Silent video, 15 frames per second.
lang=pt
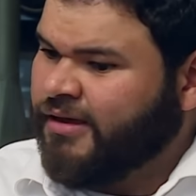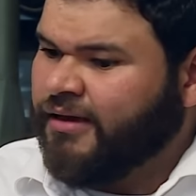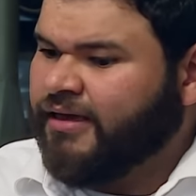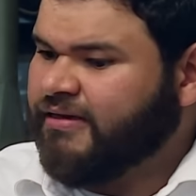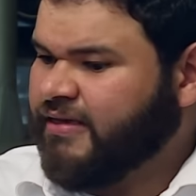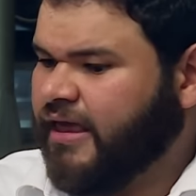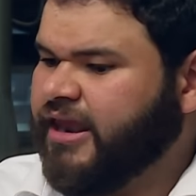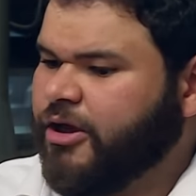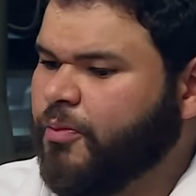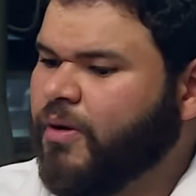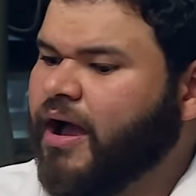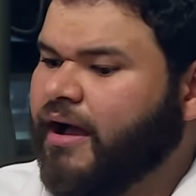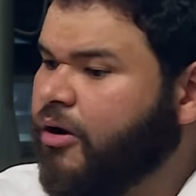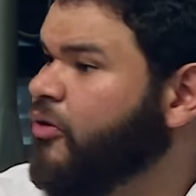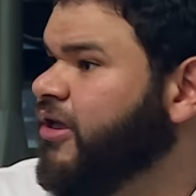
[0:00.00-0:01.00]
que seria um
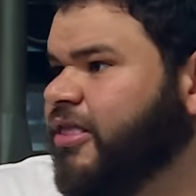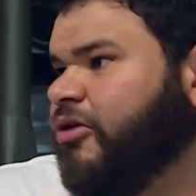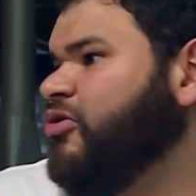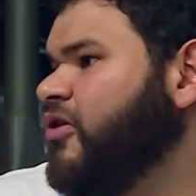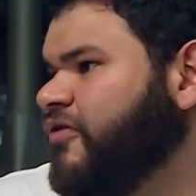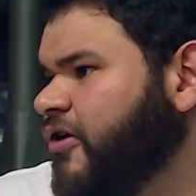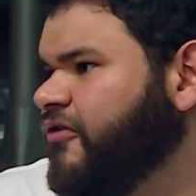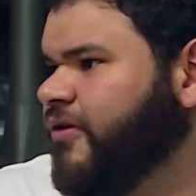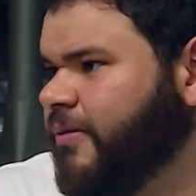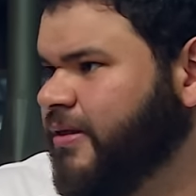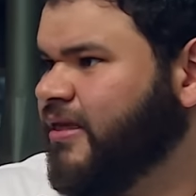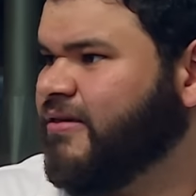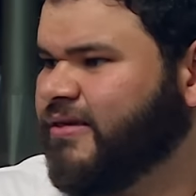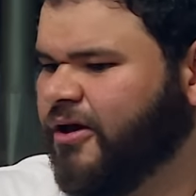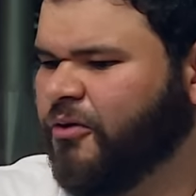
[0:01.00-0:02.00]
cacau que não sofreu
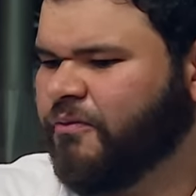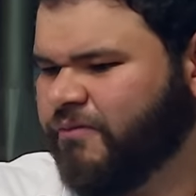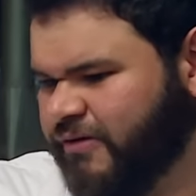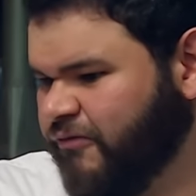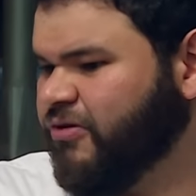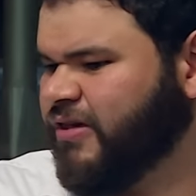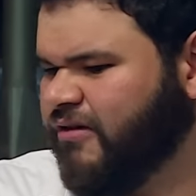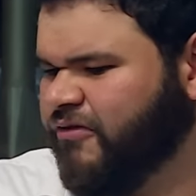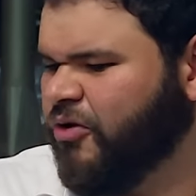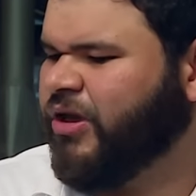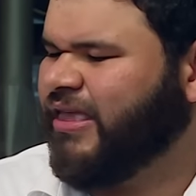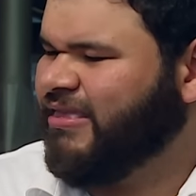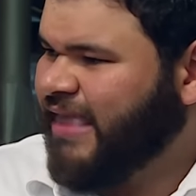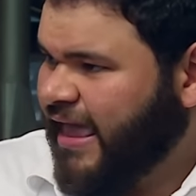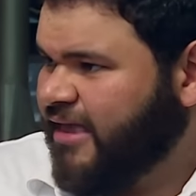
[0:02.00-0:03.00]
fermentação, porque você viu que
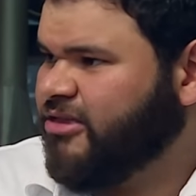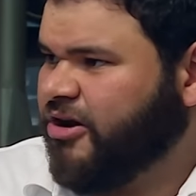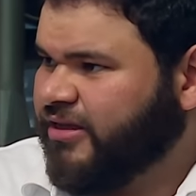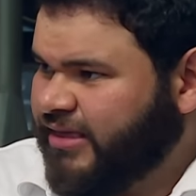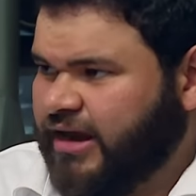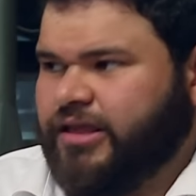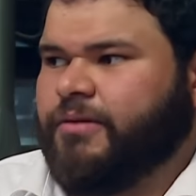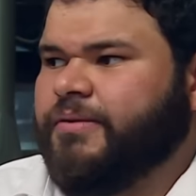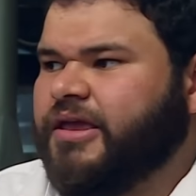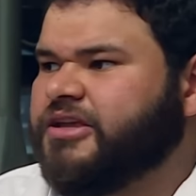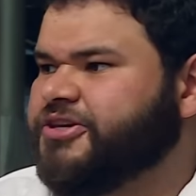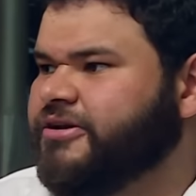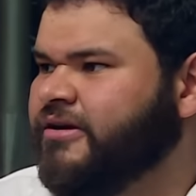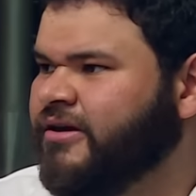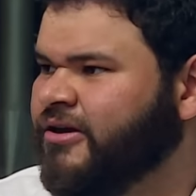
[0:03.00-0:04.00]
dentro,
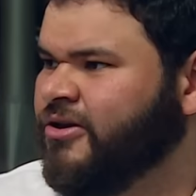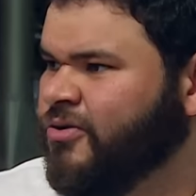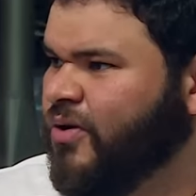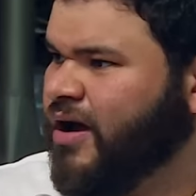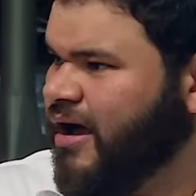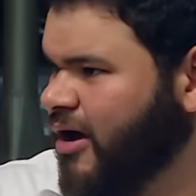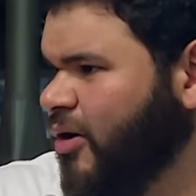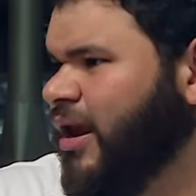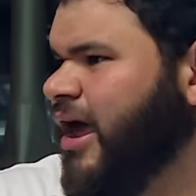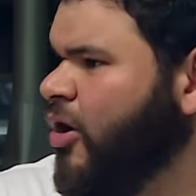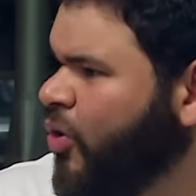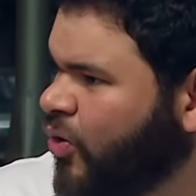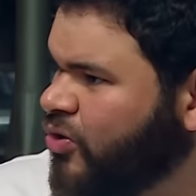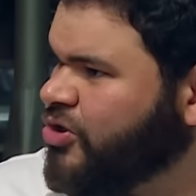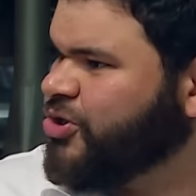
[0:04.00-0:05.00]
internamente, o cacau ele é
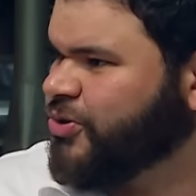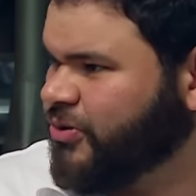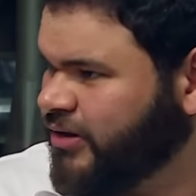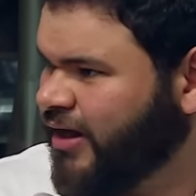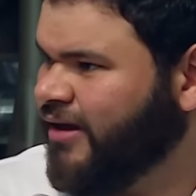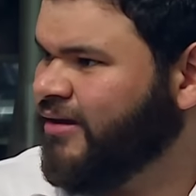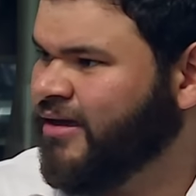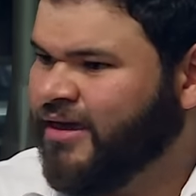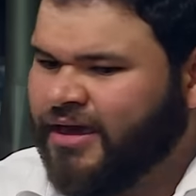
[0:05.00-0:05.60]
roxo, né?